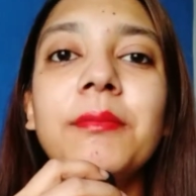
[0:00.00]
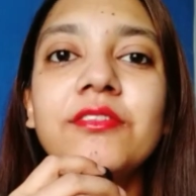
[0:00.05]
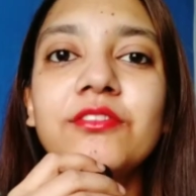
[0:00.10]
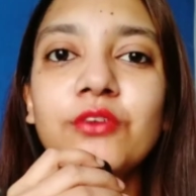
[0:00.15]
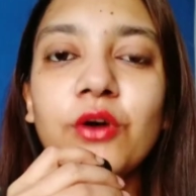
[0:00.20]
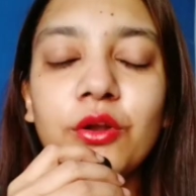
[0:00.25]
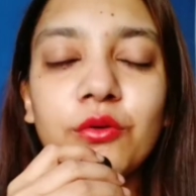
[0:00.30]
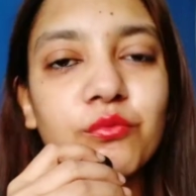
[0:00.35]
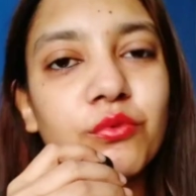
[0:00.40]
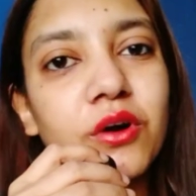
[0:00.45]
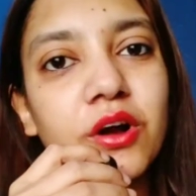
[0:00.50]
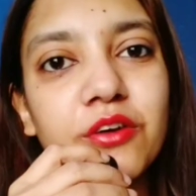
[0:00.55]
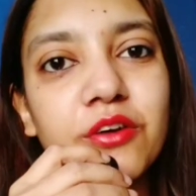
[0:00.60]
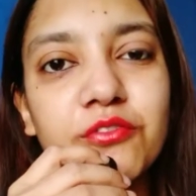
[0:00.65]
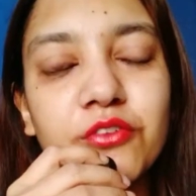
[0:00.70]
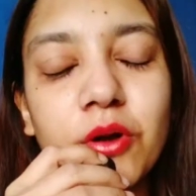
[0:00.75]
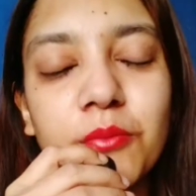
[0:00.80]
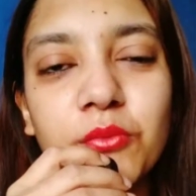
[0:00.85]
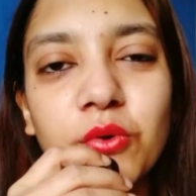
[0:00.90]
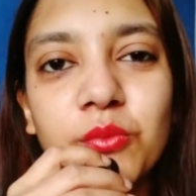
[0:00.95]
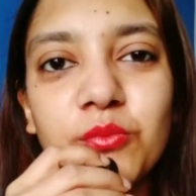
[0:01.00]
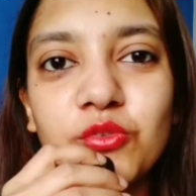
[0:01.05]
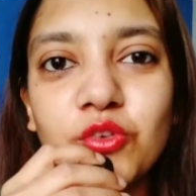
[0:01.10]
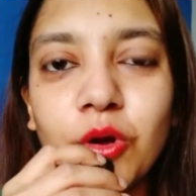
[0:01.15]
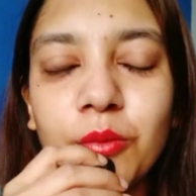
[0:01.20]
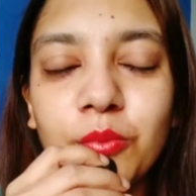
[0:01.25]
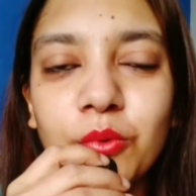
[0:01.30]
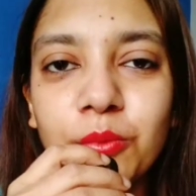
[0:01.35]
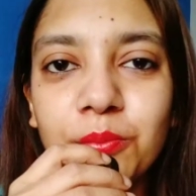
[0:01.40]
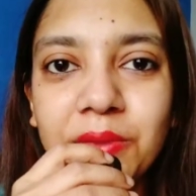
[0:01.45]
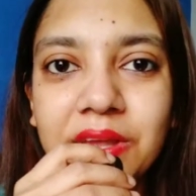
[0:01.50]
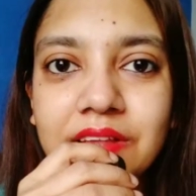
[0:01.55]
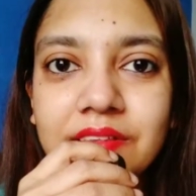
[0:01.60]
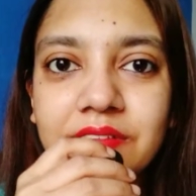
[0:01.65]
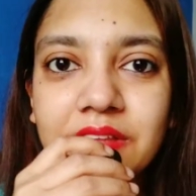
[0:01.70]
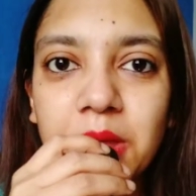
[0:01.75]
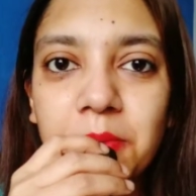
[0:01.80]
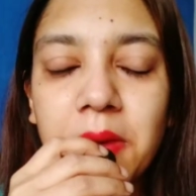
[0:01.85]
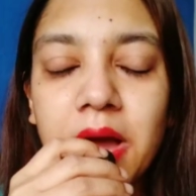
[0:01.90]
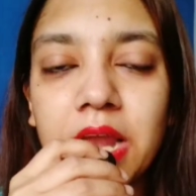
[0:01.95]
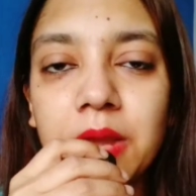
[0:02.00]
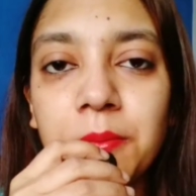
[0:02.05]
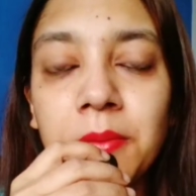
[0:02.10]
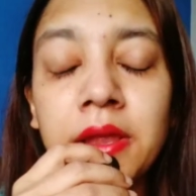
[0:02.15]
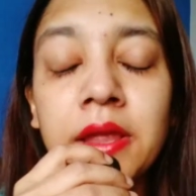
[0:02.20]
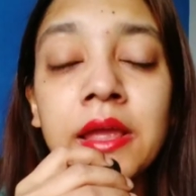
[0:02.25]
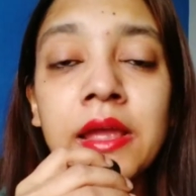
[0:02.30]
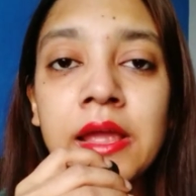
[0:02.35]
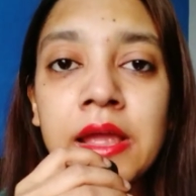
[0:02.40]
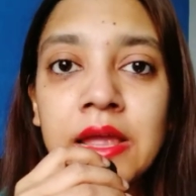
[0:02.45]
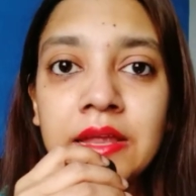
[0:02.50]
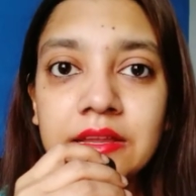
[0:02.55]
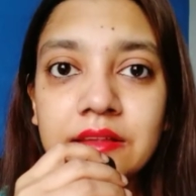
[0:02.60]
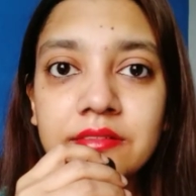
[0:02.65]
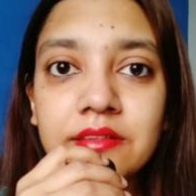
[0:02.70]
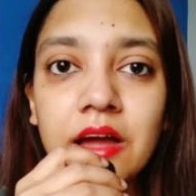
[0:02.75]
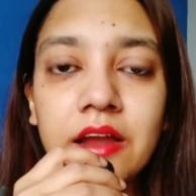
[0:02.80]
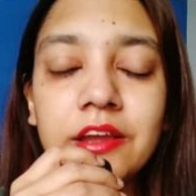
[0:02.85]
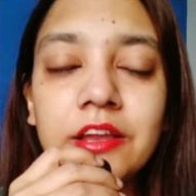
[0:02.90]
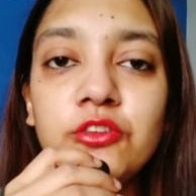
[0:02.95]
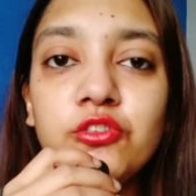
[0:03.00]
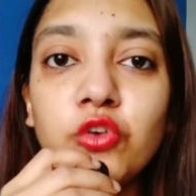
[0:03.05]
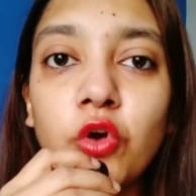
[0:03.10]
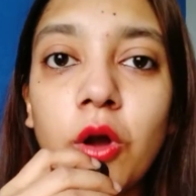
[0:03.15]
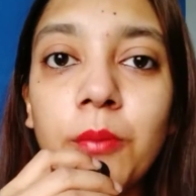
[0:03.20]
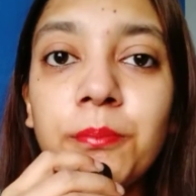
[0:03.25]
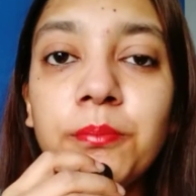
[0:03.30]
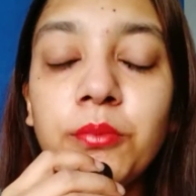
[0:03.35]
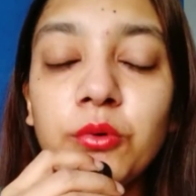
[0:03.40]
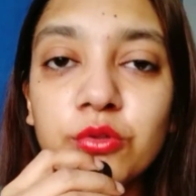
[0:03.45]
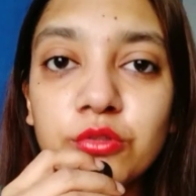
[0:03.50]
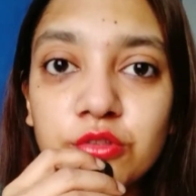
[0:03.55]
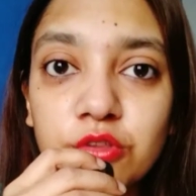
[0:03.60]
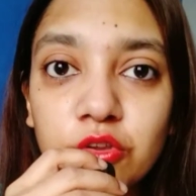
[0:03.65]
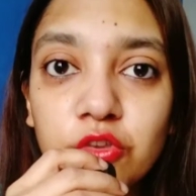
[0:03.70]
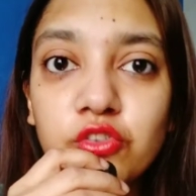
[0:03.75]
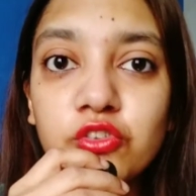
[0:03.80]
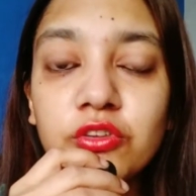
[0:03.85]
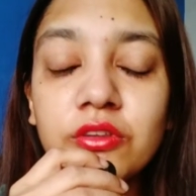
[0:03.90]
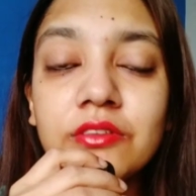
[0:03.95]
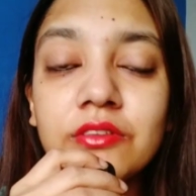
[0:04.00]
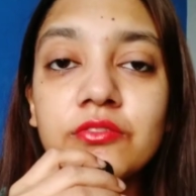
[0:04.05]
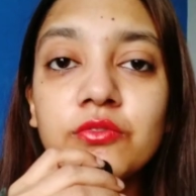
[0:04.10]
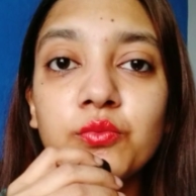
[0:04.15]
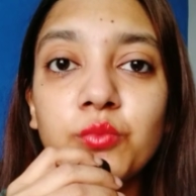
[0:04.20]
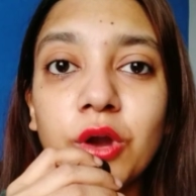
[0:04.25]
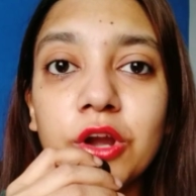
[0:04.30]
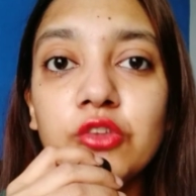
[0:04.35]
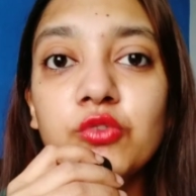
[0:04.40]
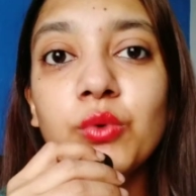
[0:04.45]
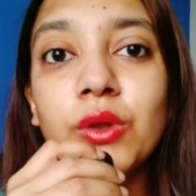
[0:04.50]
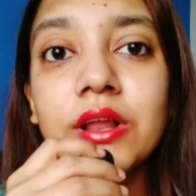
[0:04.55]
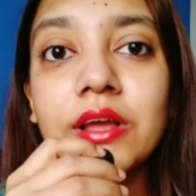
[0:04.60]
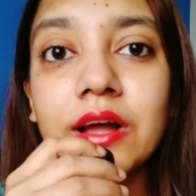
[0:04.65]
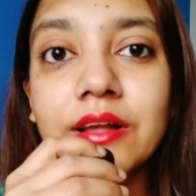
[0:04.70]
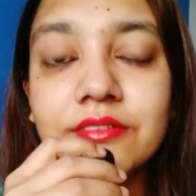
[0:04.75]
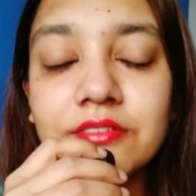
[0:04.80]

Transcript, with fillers: एमेजॉन वर्क फ्रॉम होम जॉब ओपनिंग्स के बारे में ये सारी जॉब पोजीशंस वर्चुअल